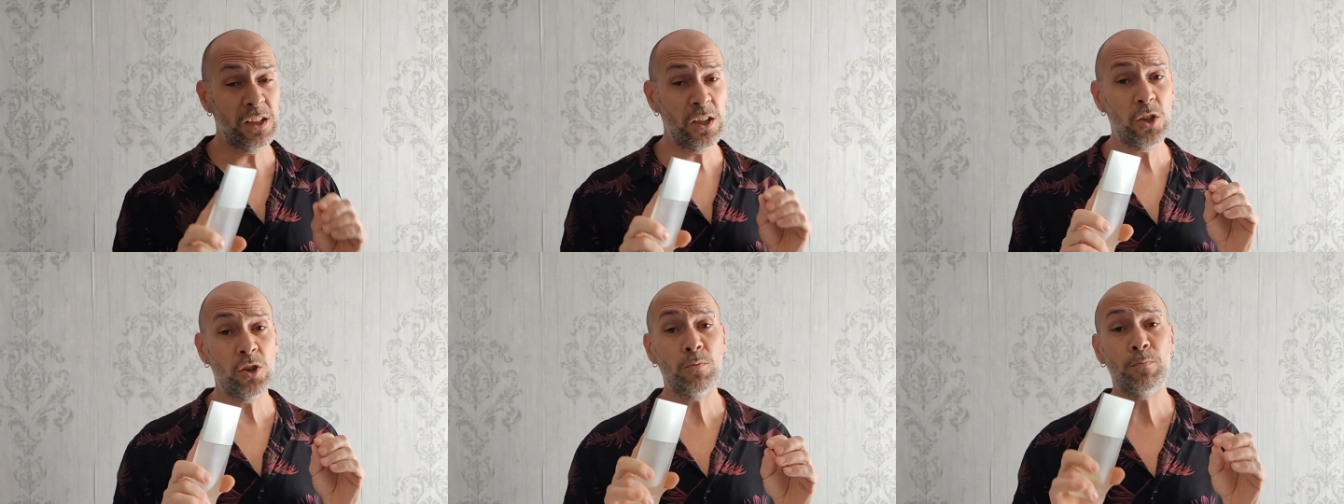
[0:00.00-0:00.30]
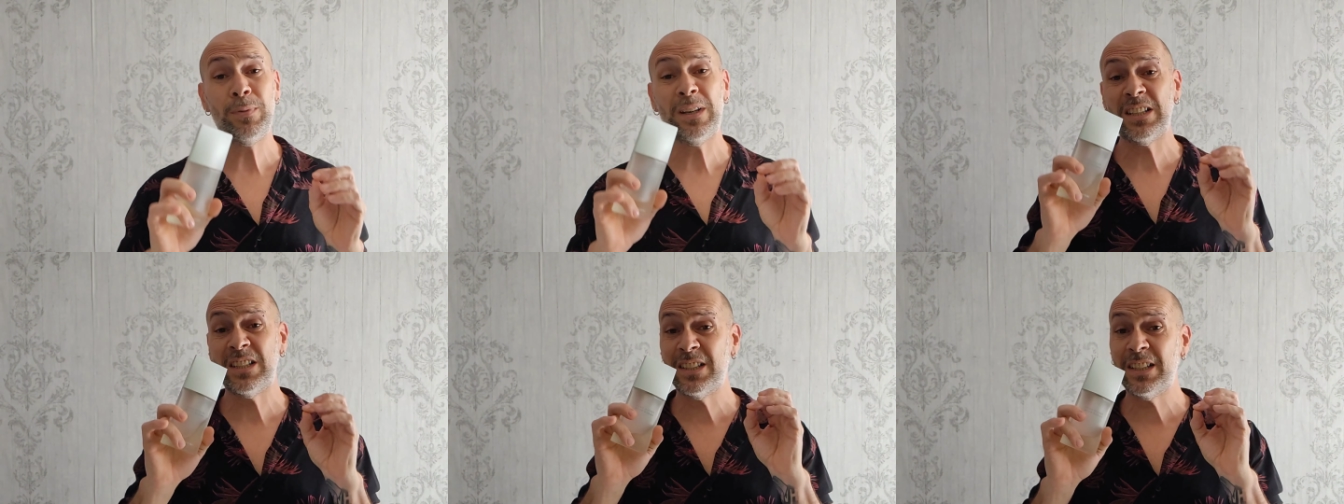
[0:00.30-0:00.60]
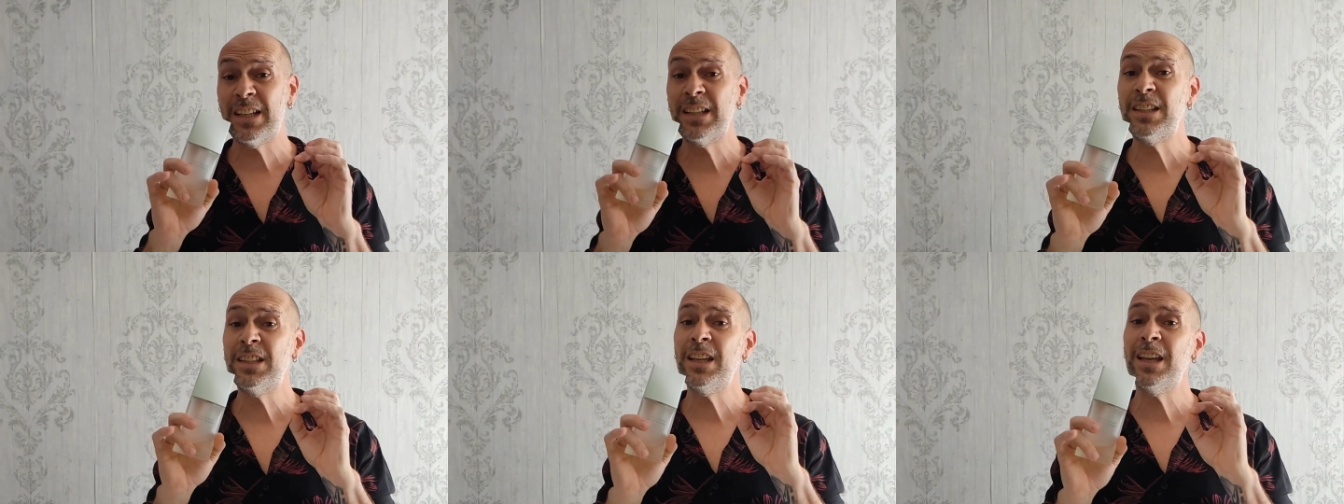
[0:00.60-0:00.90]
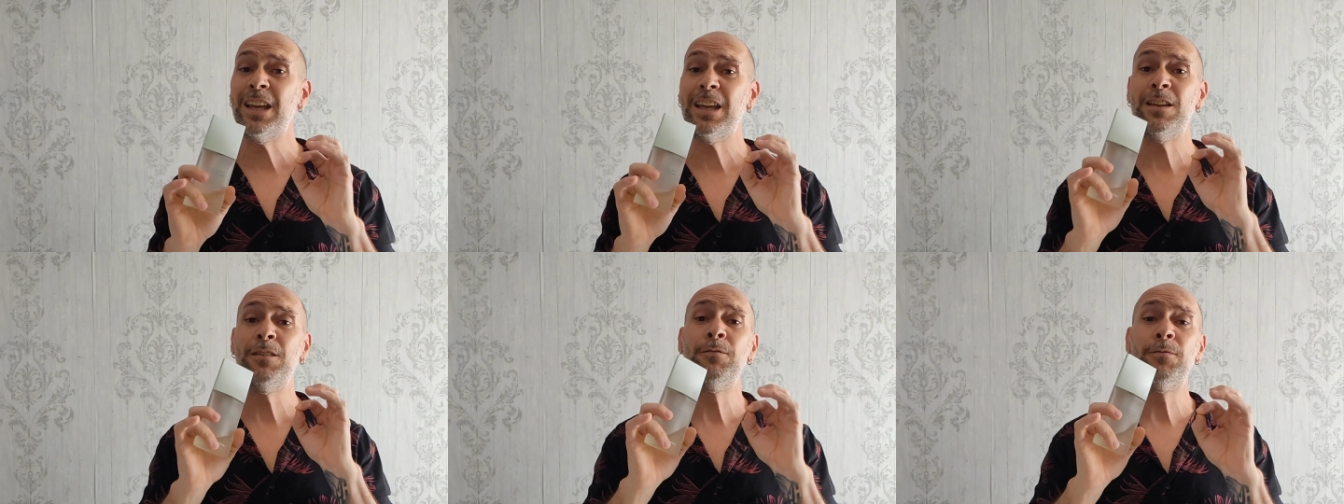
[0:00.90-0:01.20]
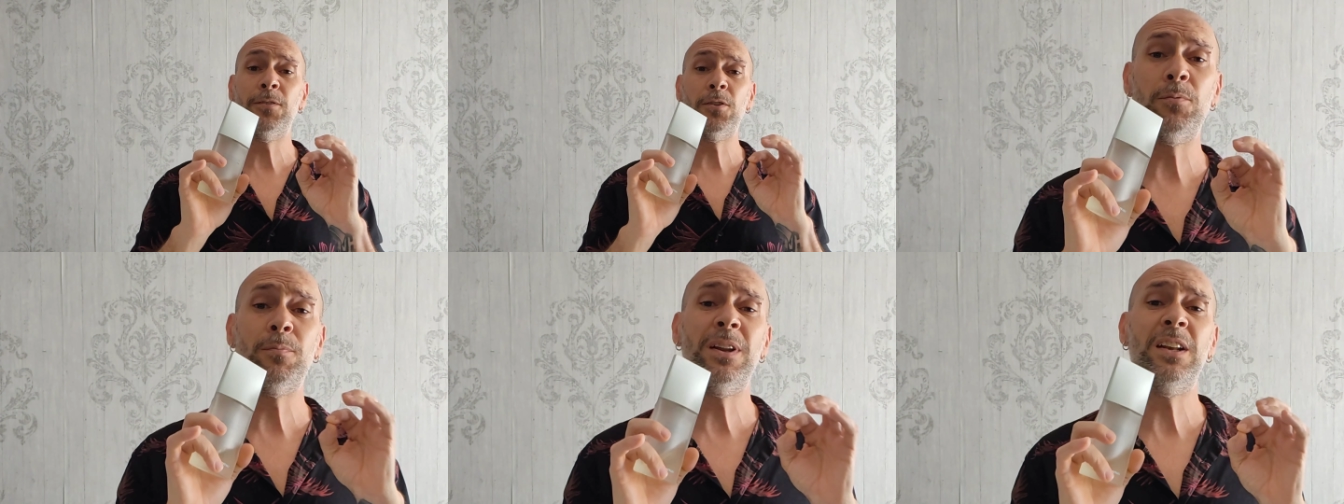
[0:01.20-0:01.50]
digo, bastante
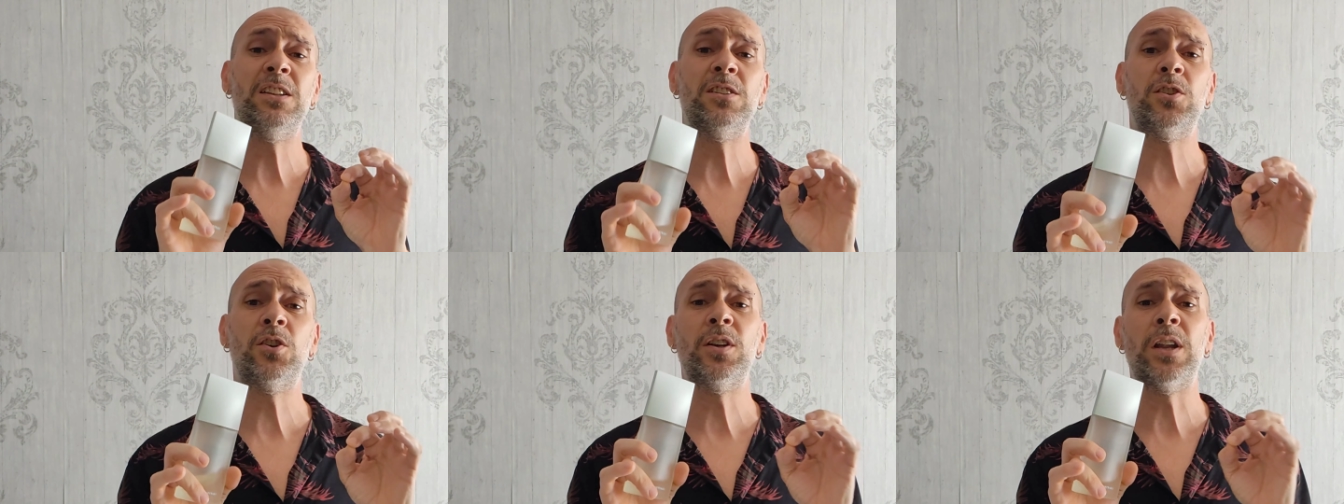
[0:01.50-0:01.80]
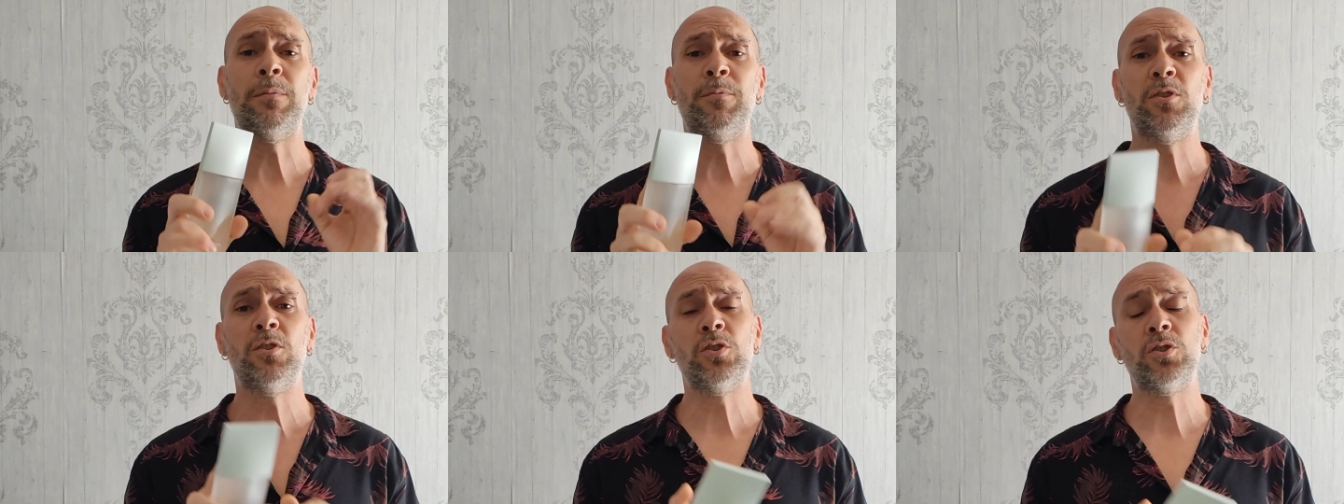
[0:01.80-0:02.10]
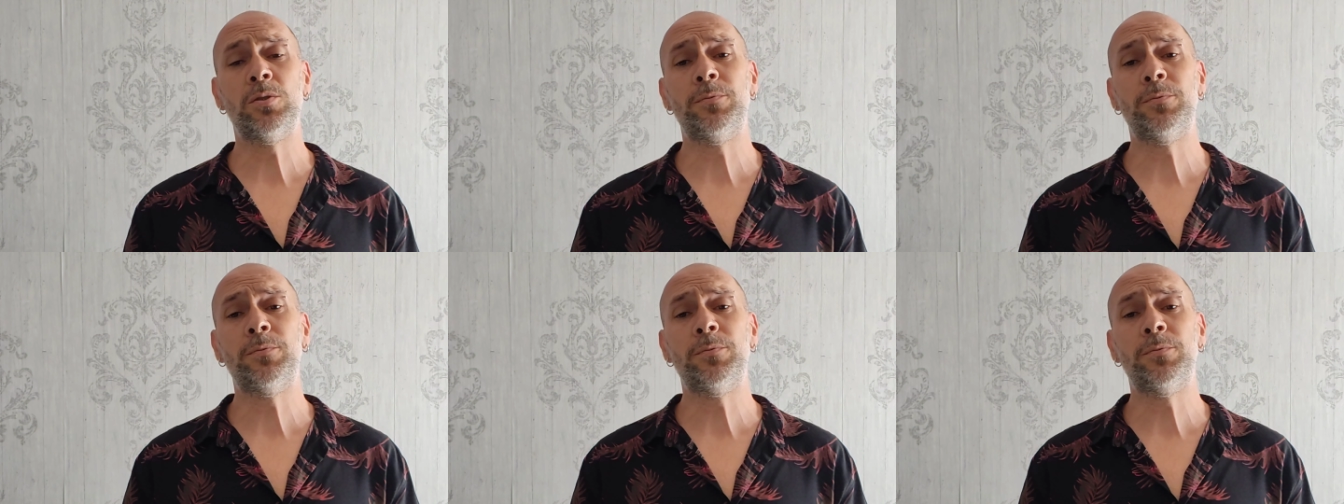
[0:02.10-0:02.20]
informales con amigos,